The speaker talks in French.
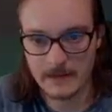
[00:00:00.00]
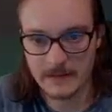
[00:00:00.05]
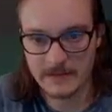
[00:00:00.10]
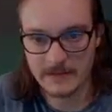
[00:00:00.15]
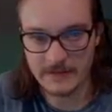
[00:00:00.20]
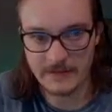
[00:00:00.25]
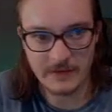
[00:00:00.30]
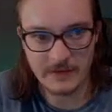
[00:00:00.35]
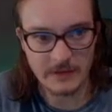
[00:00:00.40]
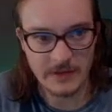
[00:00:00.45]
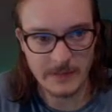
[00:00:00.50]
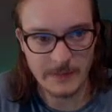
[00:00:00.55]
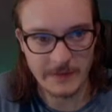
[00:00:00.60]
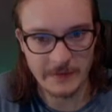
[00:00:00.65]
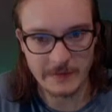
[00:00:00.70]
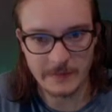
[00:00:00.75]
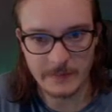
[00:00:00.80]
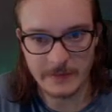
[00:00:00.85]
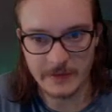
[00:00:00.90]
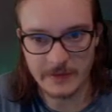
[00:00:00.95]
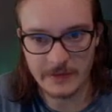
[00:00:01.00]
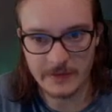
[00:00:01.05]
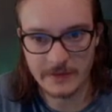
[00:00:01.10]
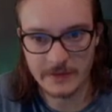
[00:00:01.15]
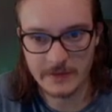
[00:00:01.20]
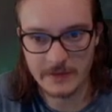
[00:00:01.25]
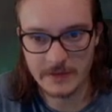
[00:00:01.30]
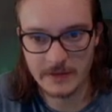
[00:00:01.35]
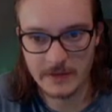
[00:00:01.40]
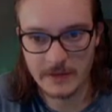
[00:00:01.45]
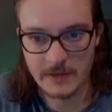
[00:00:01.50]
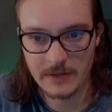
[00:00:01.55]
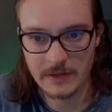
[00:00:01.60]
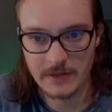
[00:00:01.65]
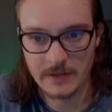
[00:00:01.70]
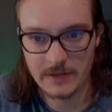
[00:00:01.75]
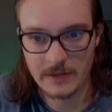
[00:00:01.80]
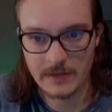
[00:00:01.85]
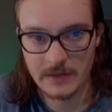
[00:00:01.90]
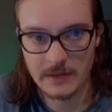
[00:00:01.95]
C'est vrai qu'on n'est pas en speedrun.
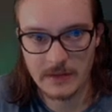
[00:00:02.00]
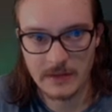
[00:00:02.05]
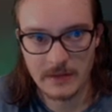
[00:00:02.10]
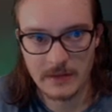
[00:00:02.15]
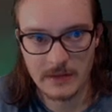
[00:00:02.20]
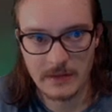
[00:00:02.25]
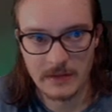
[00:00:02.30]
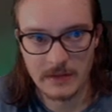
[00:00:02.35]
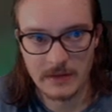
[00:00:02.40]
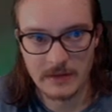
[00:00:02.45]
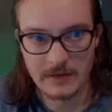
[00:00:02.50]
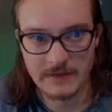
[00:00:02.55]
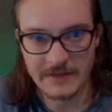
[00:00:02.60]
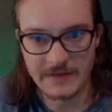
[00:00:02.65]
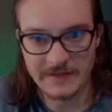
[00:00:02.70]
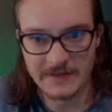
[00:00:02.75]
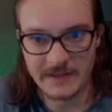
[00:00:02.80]
Ça,